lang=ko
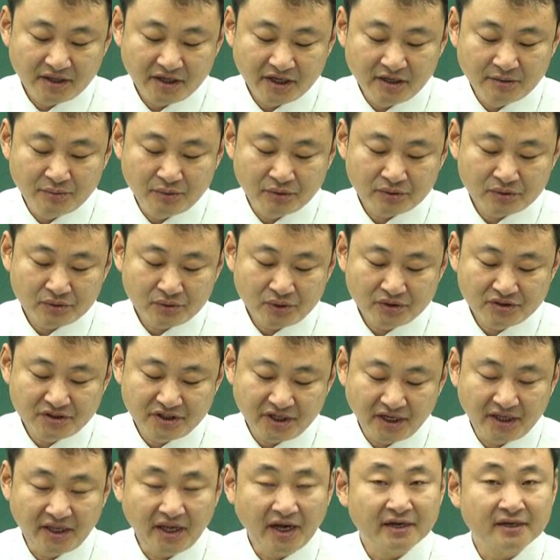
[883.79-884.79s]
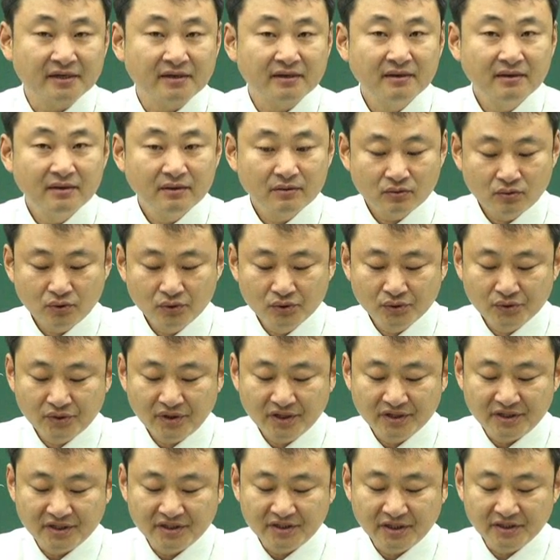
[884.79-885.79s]
일부 토지에 대한
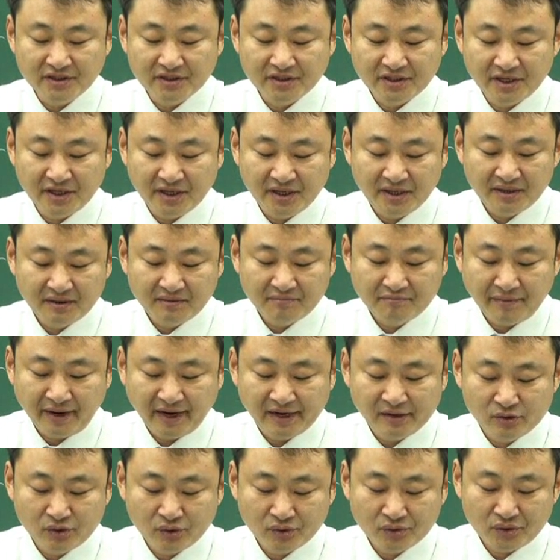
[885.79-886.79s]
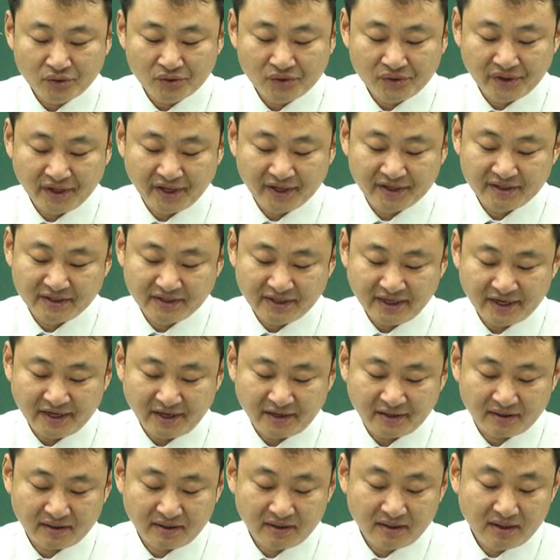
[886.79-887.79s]
소유권 이전 등기 말소 소송에 따라